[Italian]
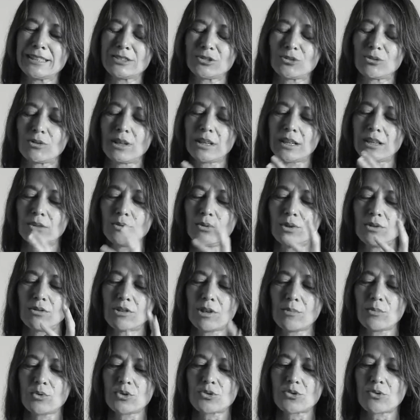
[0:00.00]
sono anche due
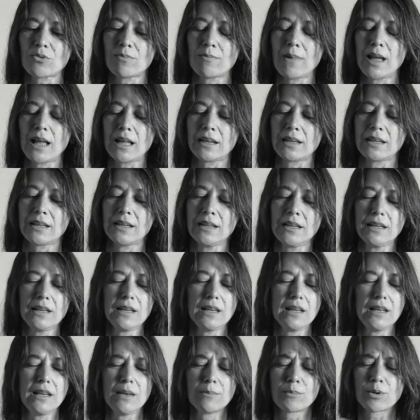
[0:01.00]
donne musulmane,
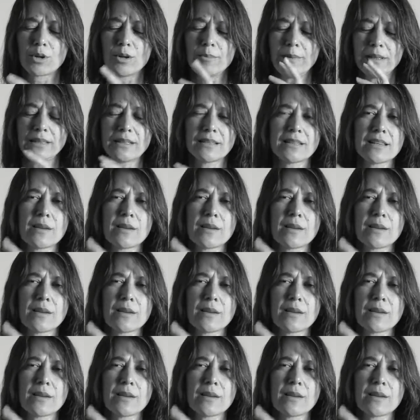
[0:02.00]
probabilmente